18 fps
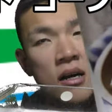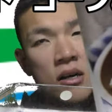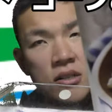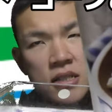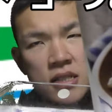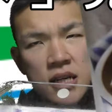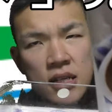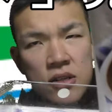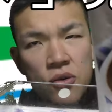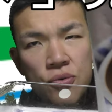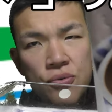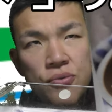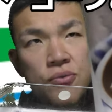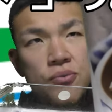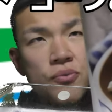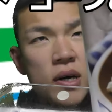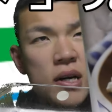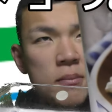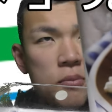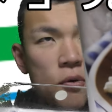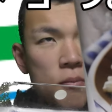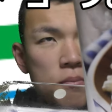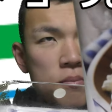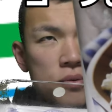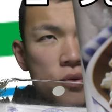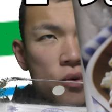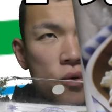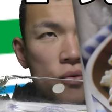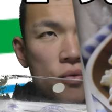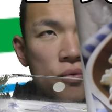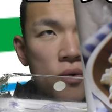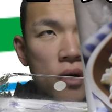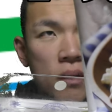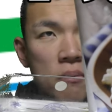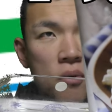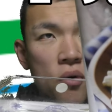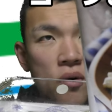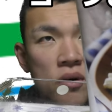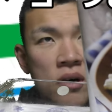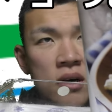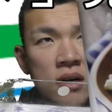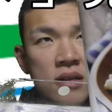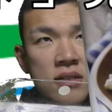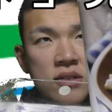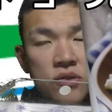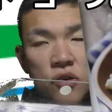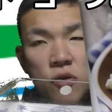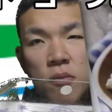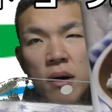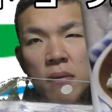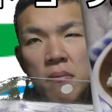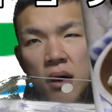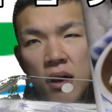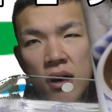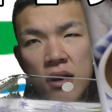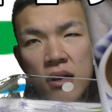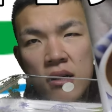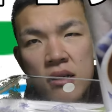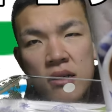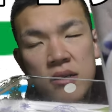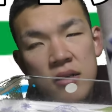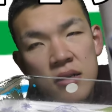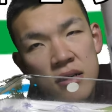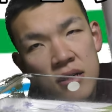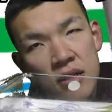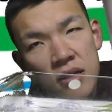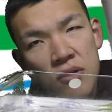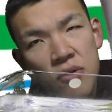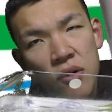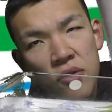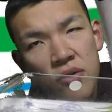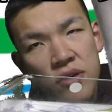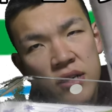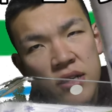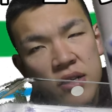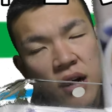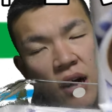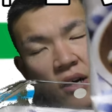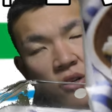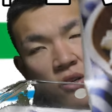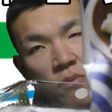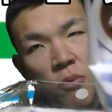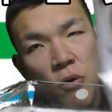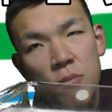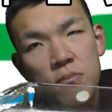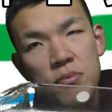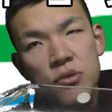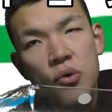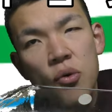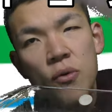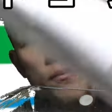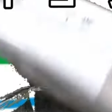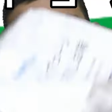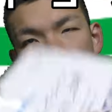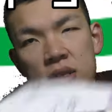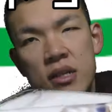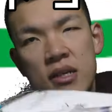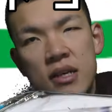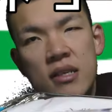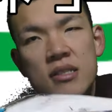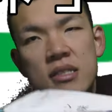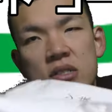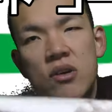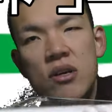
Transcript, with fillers: ちらのふんわりポップコーンはもうそのままよくあるポップコーンといった感じの